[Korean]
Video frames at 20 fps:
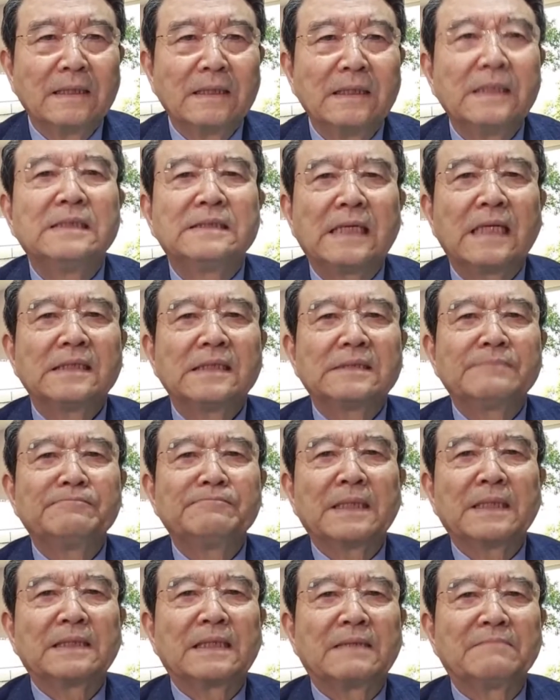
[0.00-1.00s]

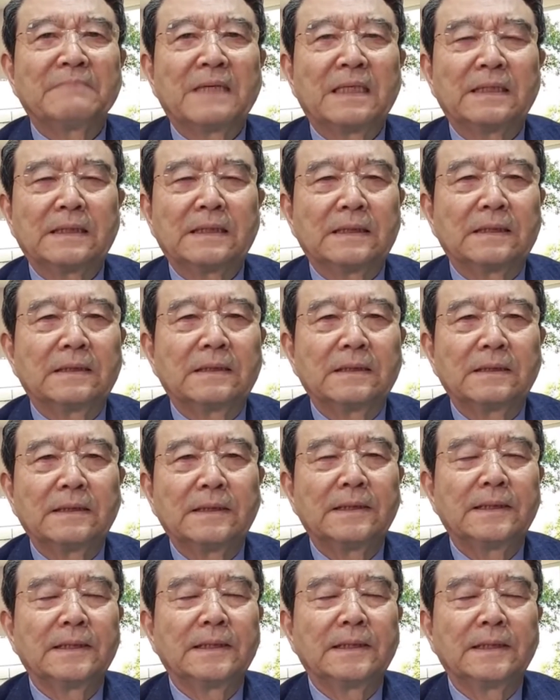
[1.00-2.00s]
이생진망이란 말이
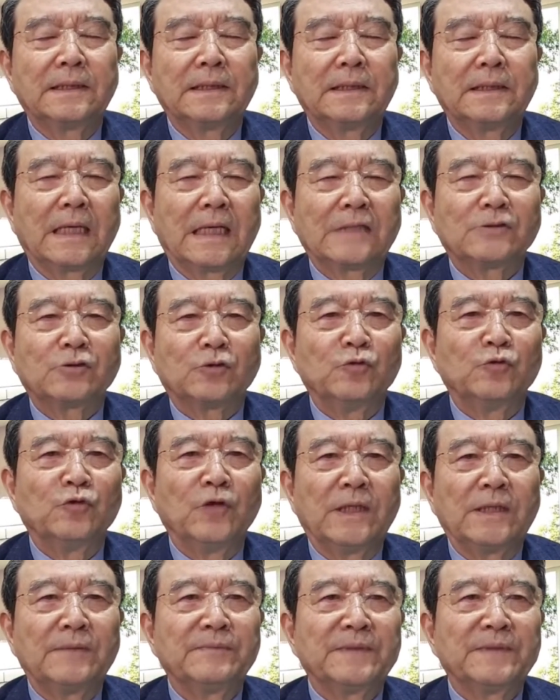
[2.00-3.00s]
아주
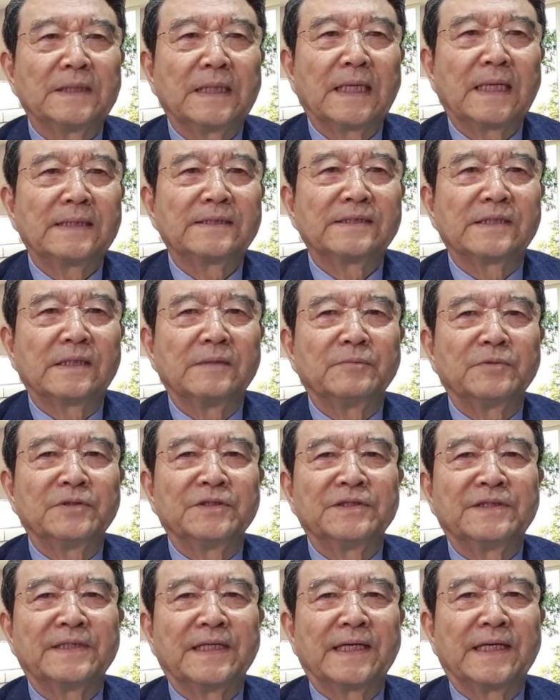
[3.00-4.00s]
유행입니다.
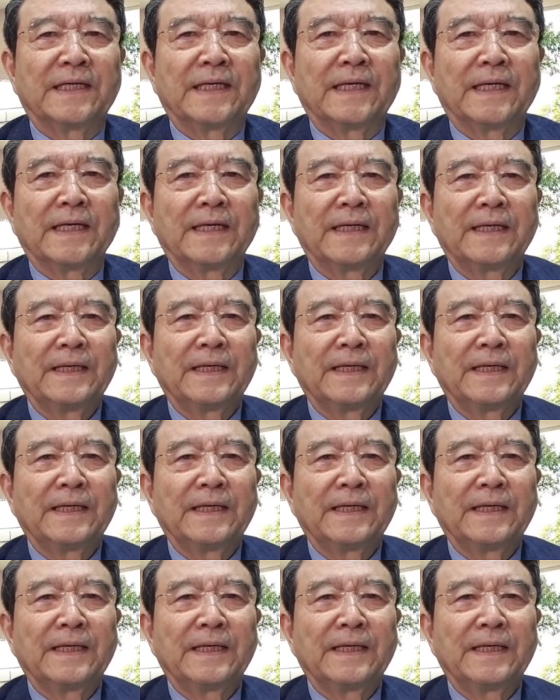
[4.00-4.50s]
젊은이들에게.